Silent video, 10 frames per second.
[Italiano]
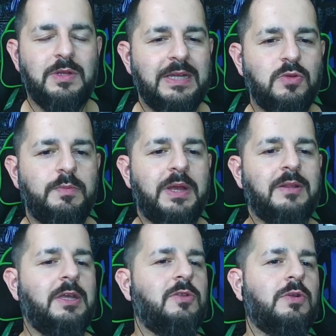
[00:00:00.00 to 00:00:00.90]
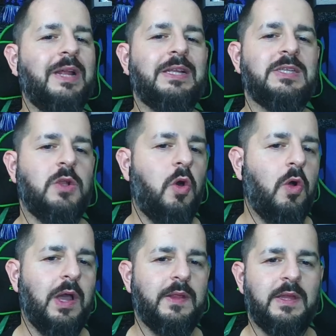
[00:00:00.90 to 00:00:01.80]
dai titoli, dagli
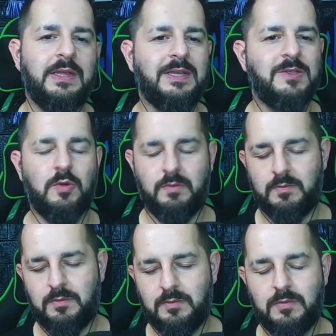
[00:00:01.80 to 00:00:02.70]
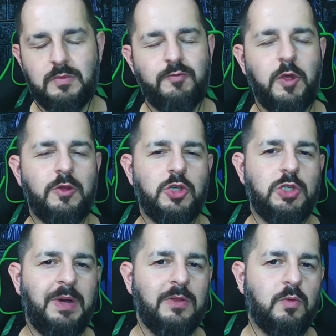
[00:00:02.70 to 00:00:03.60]
slogan. Adesso vi ho
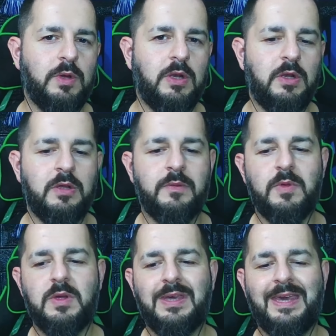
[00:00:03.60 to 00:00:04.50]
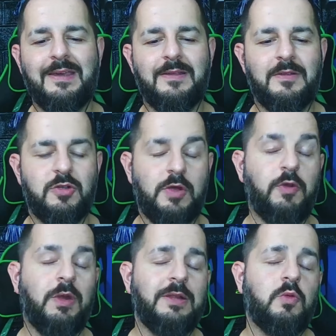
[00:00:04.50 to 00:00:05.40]
anticipato quelle che, cioè vi
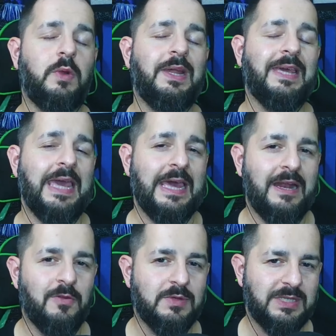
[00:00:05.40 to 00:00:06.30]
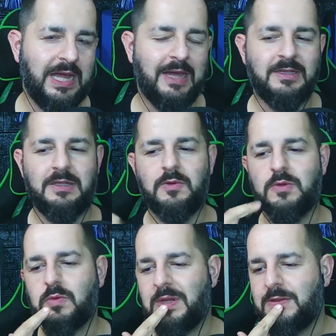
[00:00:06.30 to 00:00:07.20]
ho letto quelli che erano stati i titoli
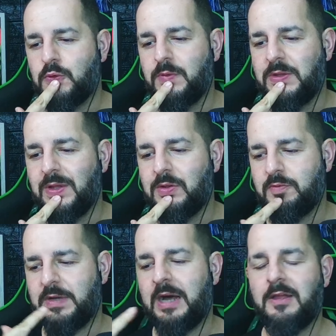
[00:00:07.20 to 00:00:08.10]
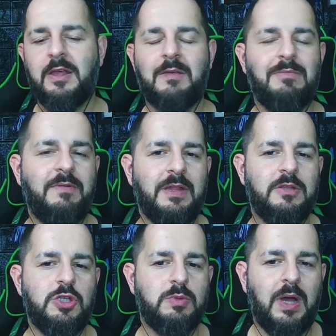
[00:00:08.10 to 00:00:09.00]
sulla Juve di un anno fa, ma vi
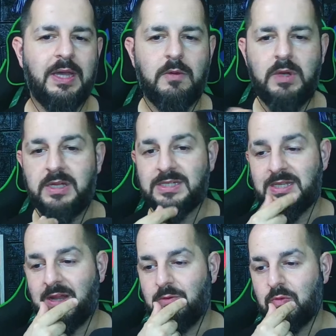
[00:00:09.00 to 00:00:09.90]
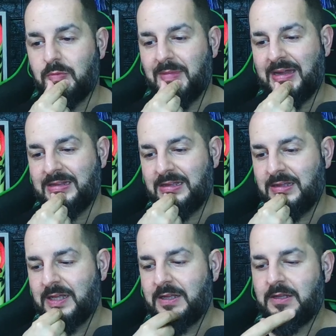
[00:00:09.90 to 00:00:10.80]
anticipo anche quelli che saranno domani
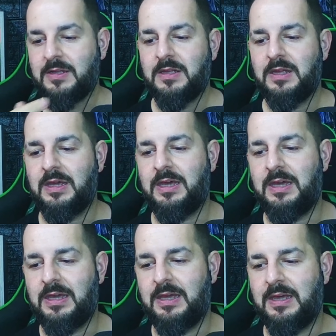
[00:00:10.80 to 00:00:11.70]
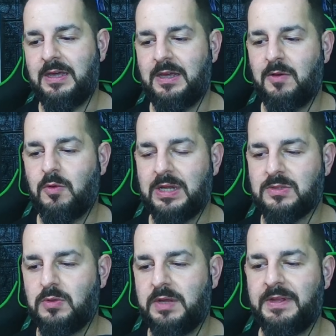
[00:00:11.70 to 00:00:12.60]
e, e ora
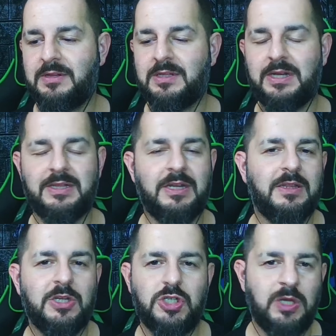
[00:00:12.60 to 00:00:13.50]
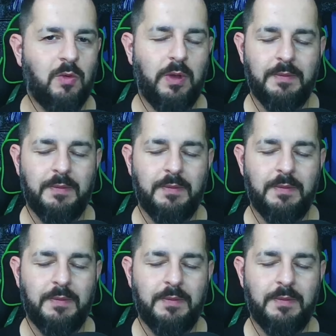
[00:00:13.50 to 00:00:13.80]
sono le 23.35.